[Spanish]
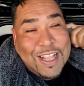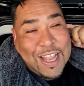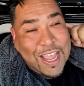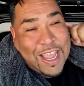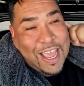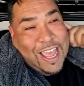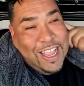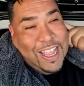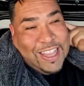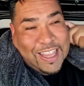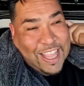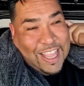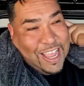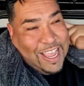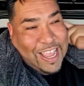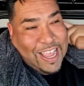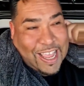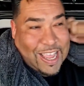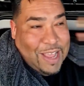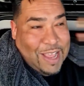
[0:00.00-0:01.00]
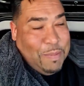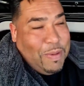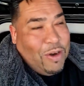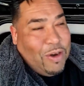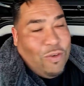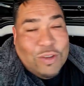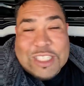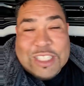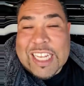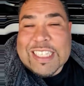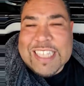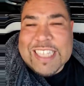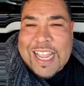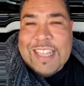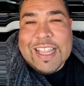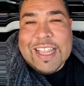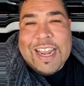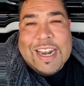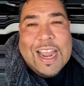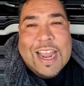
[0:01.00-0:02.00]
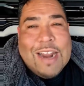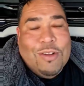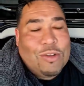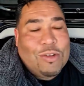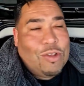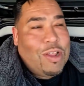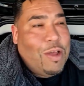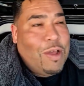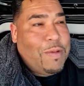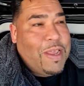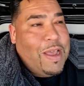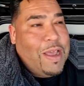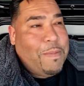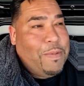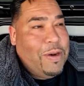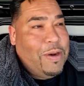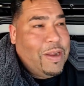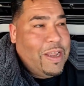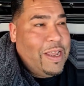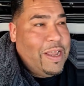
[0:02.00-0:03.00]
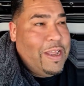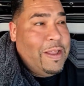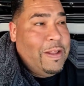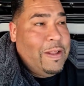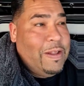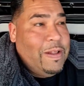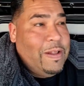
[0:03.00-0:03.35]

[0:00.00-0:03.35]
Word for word: Este, pero se siente raro todavía porque.